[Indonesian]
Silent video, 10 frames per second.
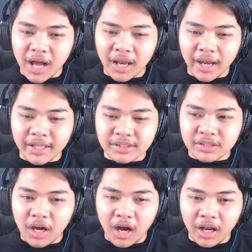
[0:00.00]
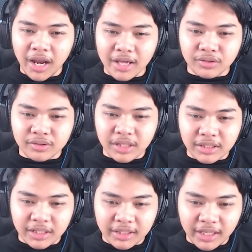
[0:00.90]
Let's go, langsung saja
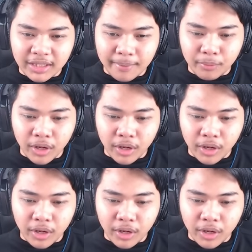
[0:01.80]
kita mulai